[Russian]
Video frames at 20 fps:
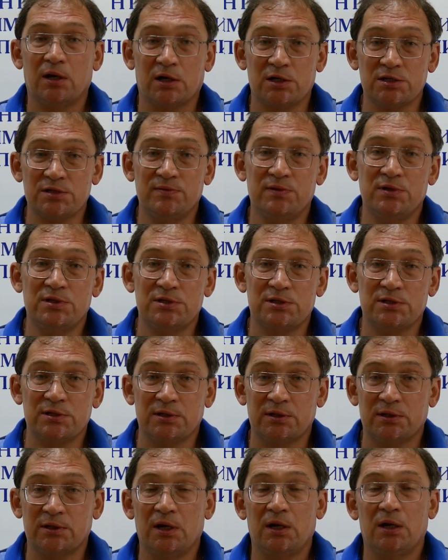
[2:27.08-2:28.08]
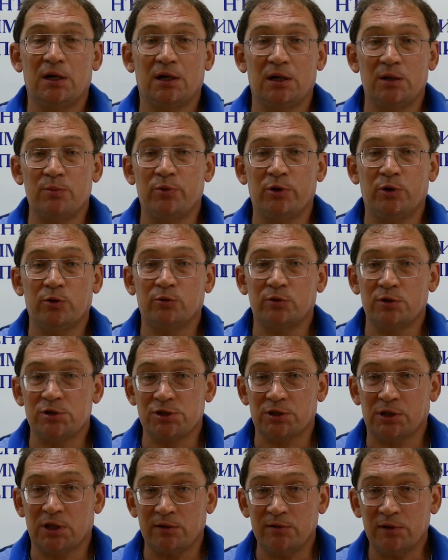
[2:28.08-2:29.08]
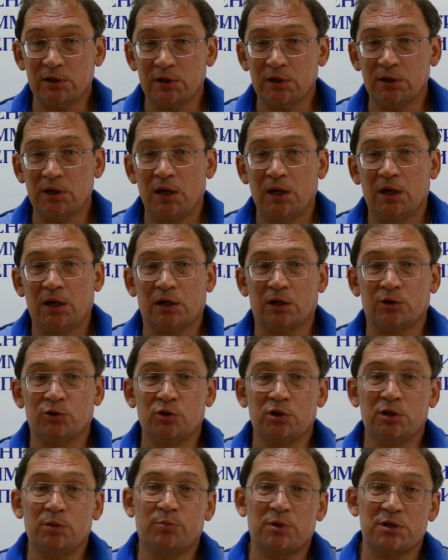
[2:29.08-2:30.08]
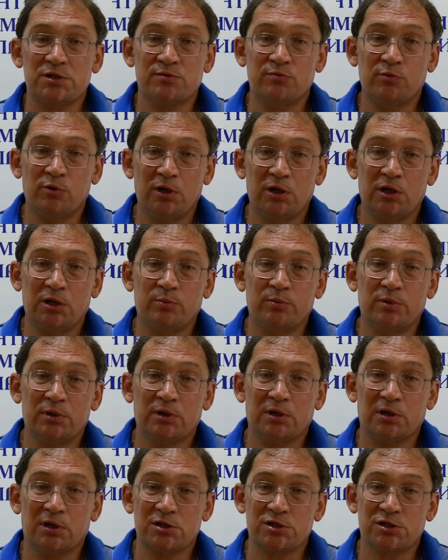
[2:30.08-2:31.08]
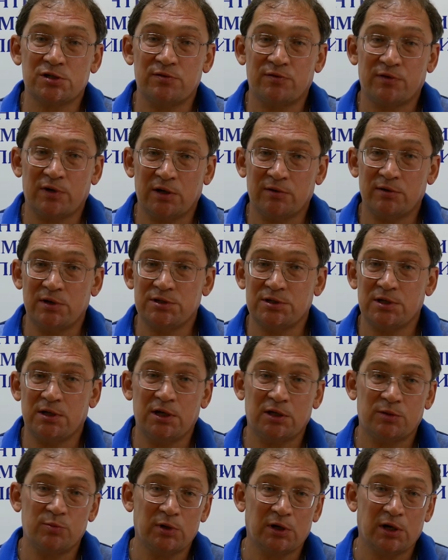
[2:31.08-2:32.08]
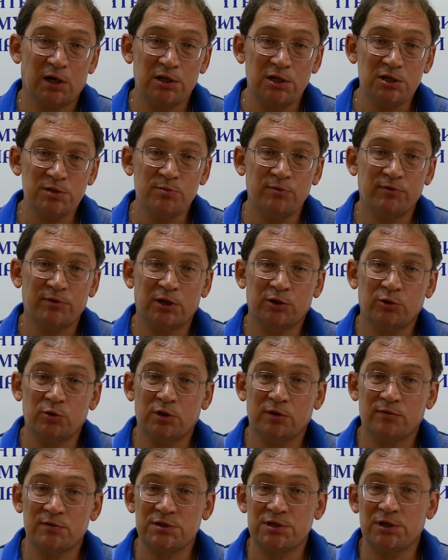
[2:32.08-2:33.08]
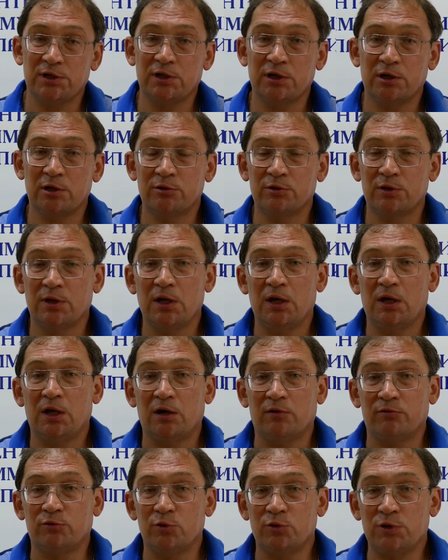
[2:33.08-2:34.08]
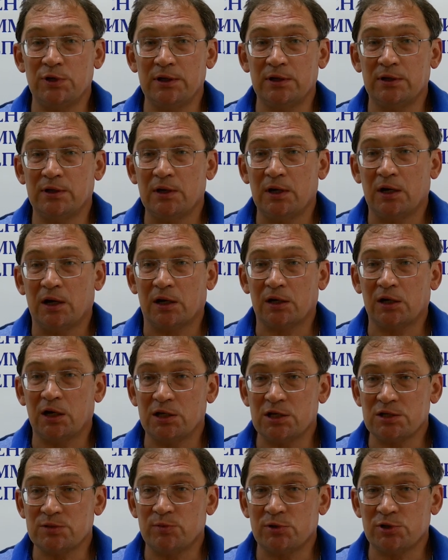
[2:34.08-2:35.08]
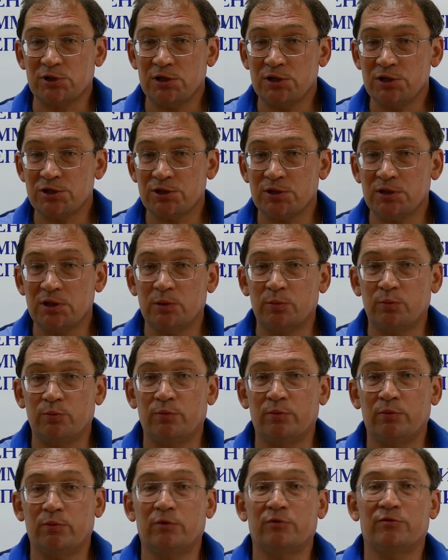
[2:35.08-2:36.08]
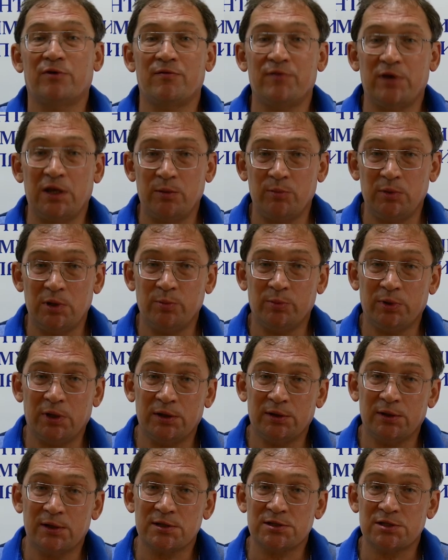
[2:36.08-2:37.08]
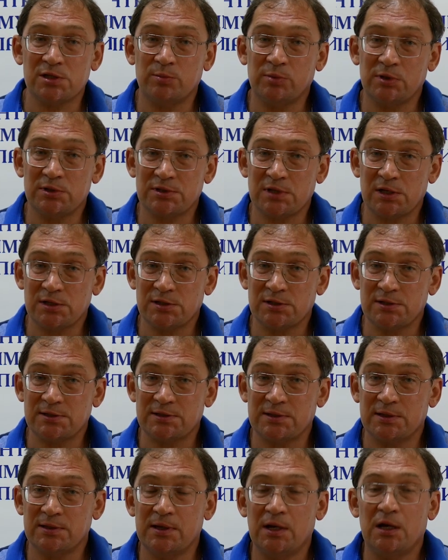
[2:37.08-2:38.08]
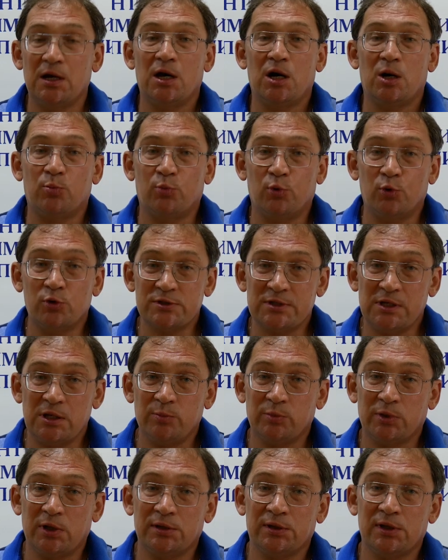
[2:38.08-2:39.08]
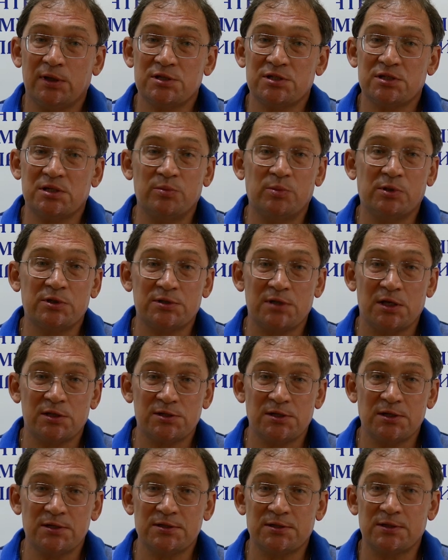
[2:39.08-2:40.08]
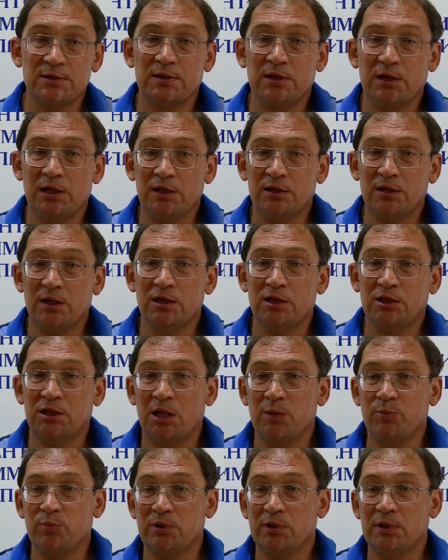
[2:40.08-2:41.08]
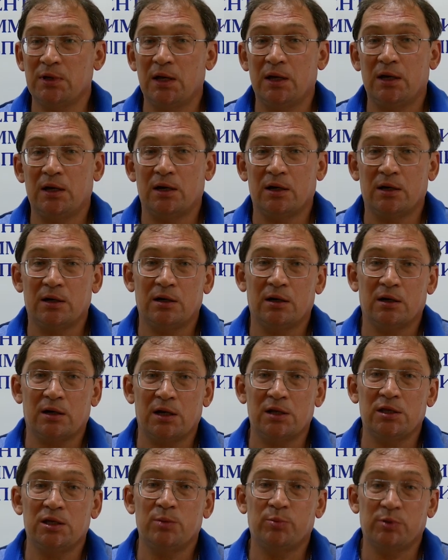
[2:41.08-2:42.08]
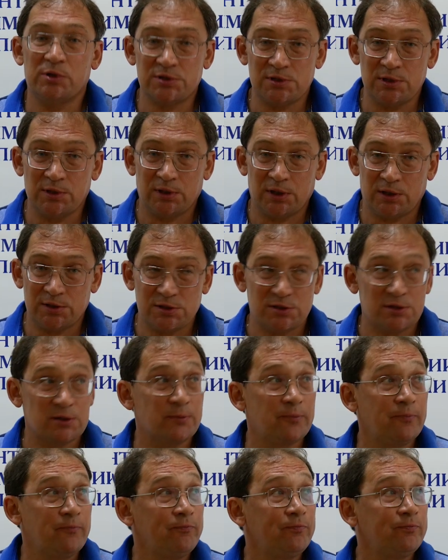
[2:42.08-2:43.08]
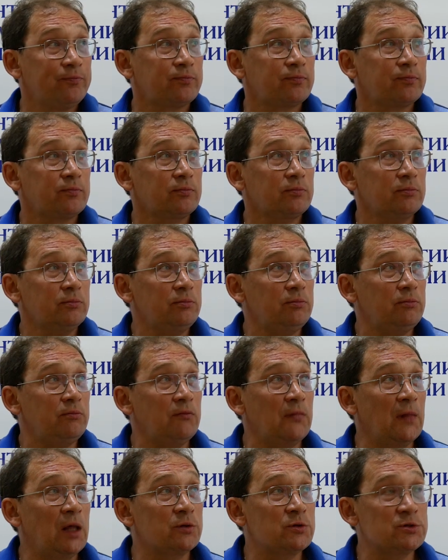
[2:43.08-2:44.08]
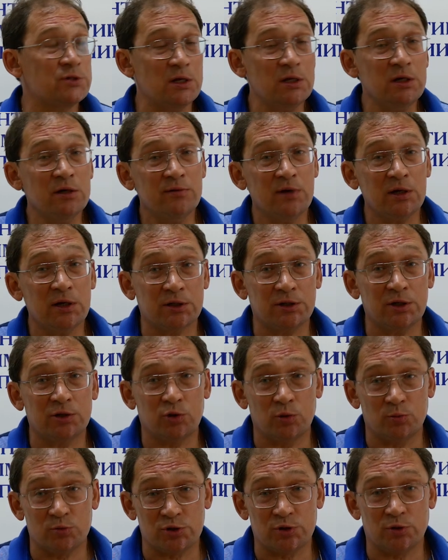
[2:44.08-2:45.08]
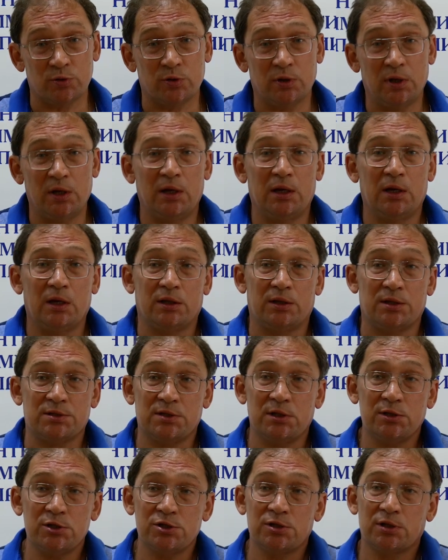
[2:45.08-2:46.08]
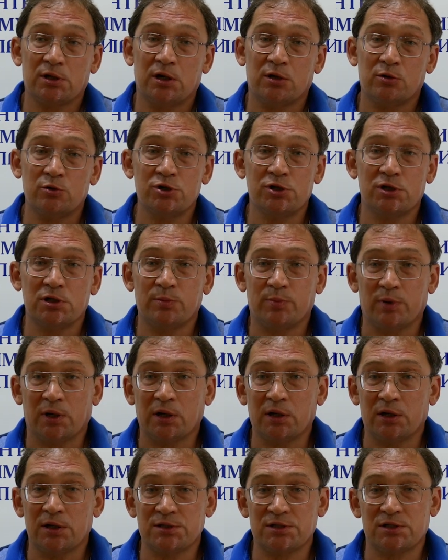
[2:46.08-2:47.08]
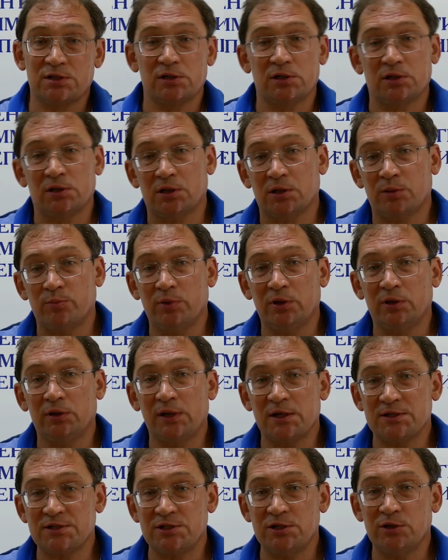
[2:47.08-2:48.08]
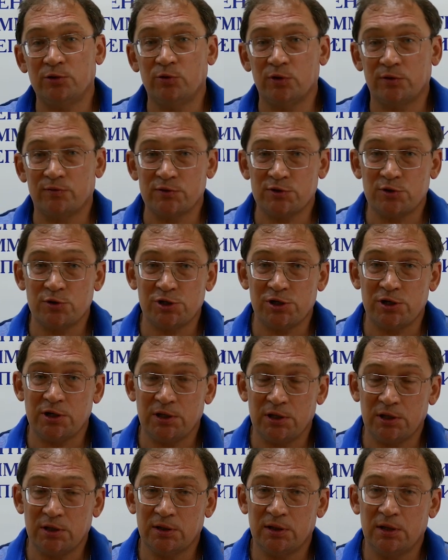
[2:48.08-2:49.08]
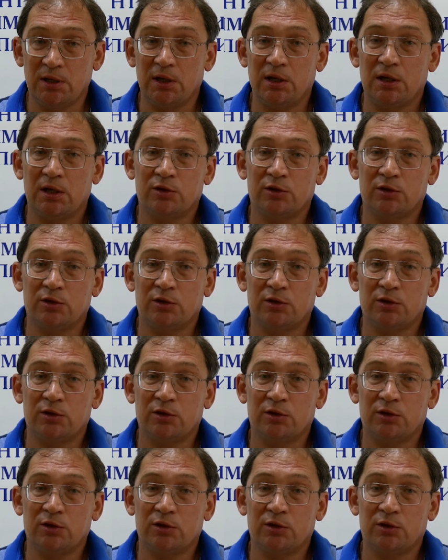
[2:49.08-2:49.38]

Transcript: развития эмбриона человека, которые позволили бы расшифровать ряд механизмов, которые возникают внутри организма женщины во время имплантации бластоцисты, после имплантации бластоцисты и на этапе э, ранней плацентации. То есть они говорят о том, что достаточно хороший прогресс э, был достигнут в изучении